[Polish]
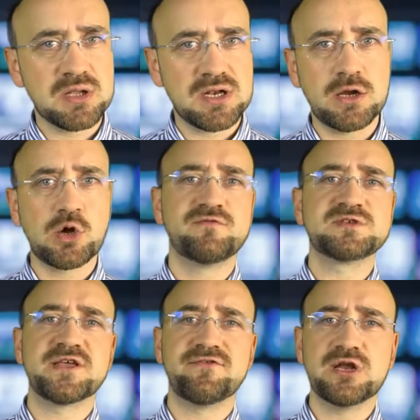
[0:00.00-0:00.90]
na niego
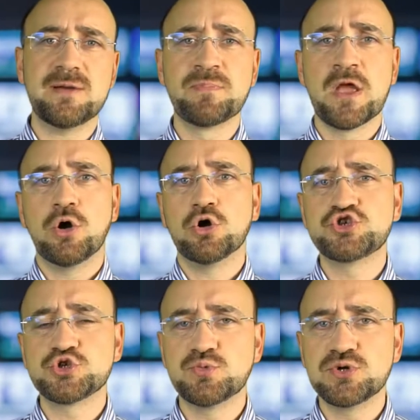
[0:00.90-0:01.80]
wystawiona,
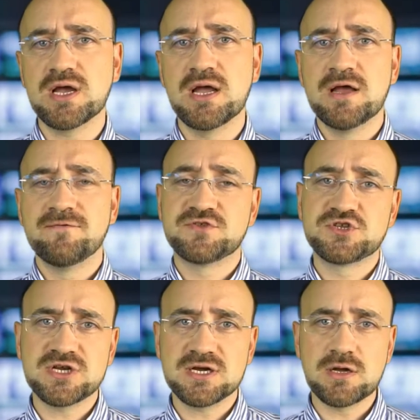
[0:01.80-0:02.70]
otrzymuje w
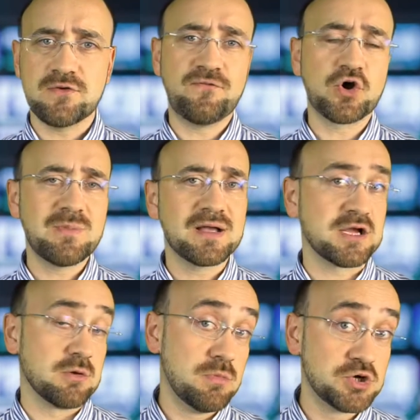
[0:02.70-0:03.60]
trzech
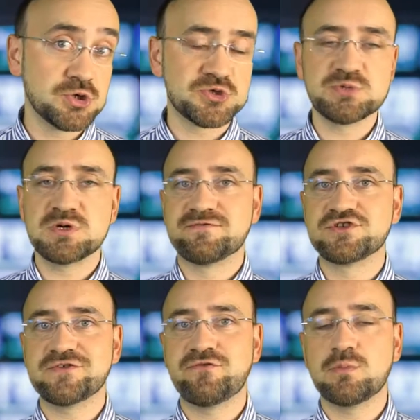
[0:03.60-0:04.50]
formatach. Może otrzymać w
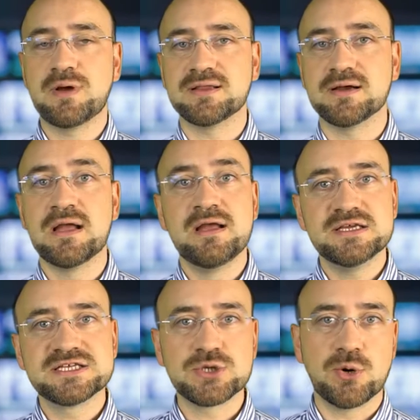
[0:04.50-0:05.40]
trzech formatach.
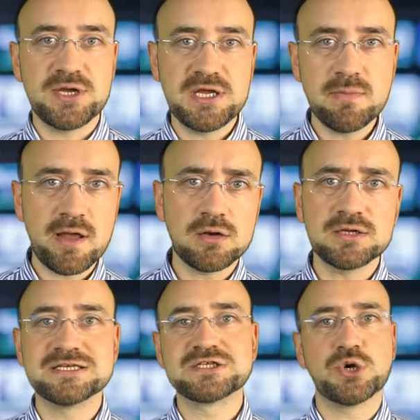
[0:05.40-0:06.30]
Jest to e-mail,
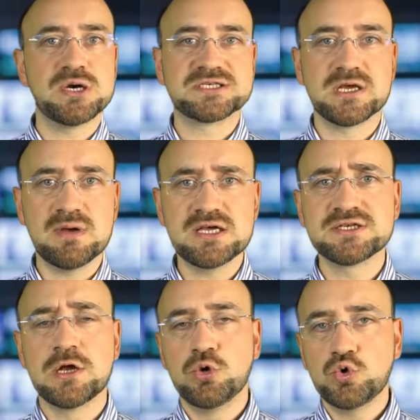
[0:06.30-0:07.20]
jest to SMS
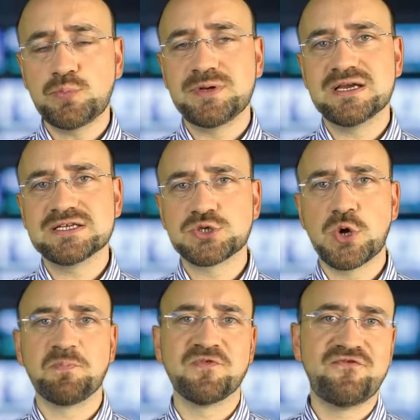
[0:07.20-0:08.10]
lub jest
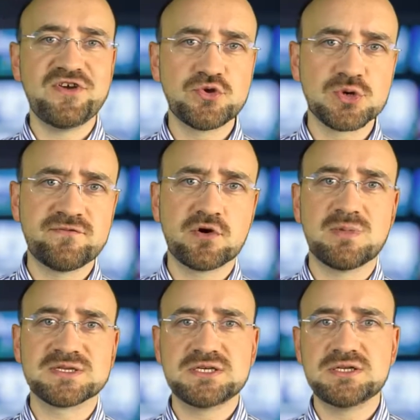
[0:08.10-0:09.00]
to wydruk
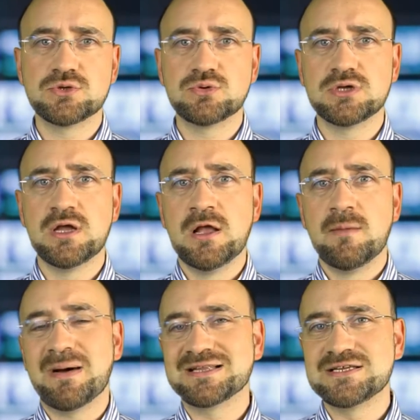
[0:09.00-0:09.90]
informacyjny, który
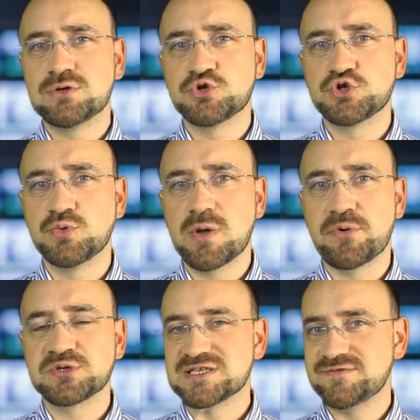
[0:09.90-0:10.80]
pacjent otrzymuje
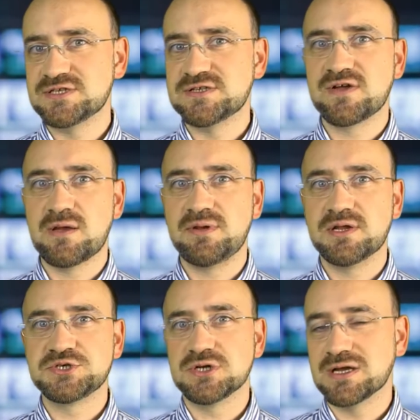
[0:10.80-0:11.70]
podczas wizyty w
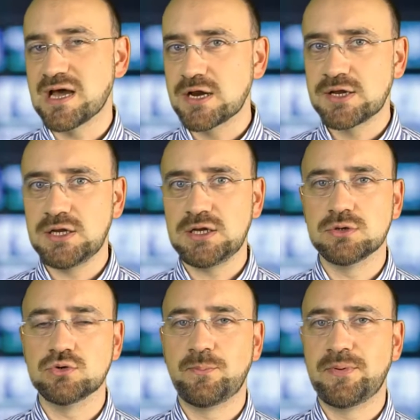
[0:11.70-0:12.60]
gabinecie lekarki
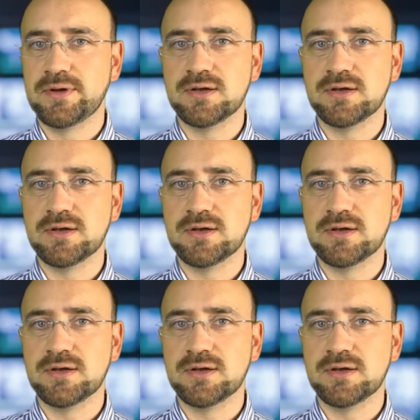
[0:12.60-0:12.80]
lub